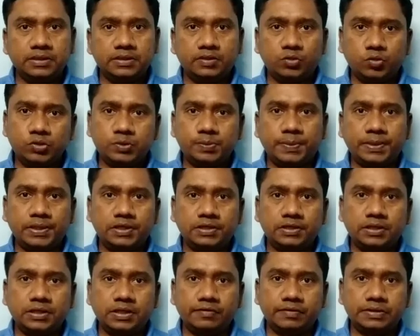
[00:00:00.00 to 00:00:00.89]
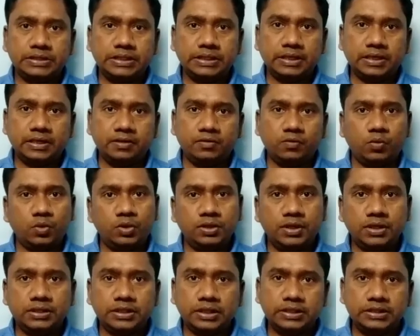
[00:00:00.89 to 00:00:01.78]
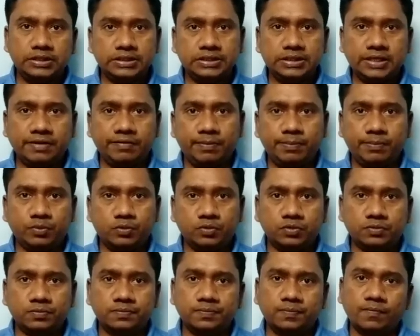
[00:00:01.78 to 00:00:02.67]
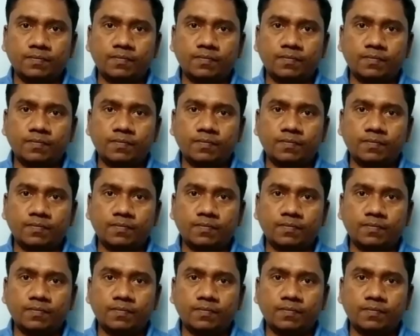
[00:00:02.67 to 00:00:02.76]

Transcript: யூஸ் பண்ணுறதுன்ற விஷயங்களை ஒழுங்காக தெரிஞ்சுக்கிட்டாவே போதும்